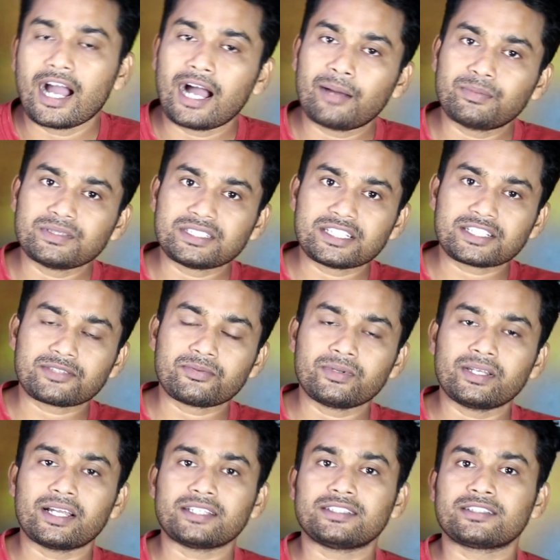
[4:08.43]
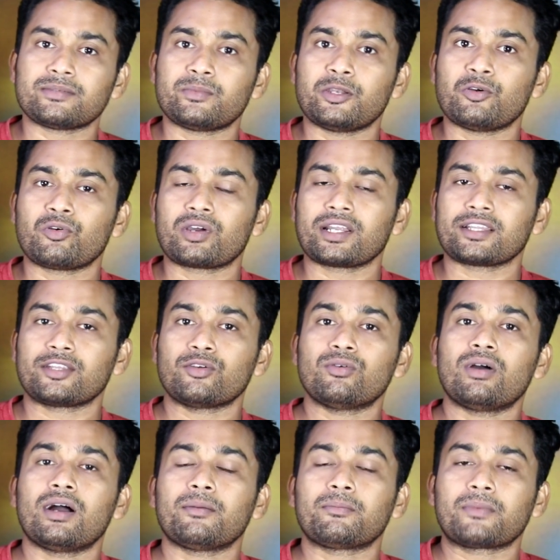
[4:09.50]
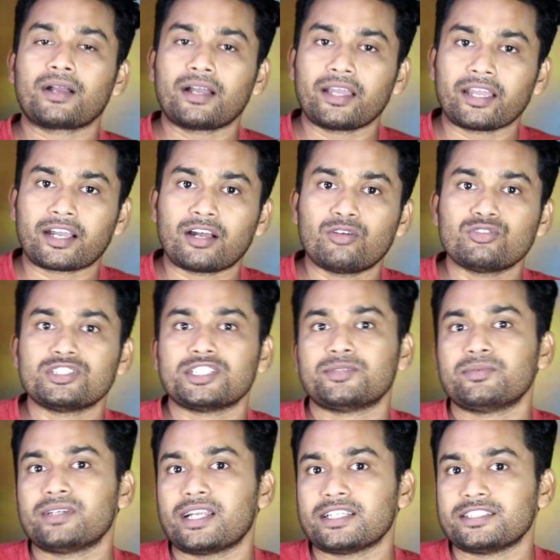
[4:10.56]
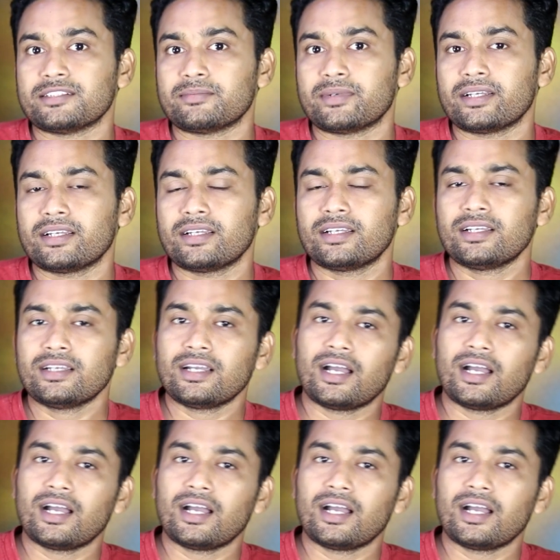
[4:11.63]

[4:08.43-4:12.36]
आप जिस भी राज्य से बिलोंग करते हो आपका अकाउंट जिस भी राज्य में है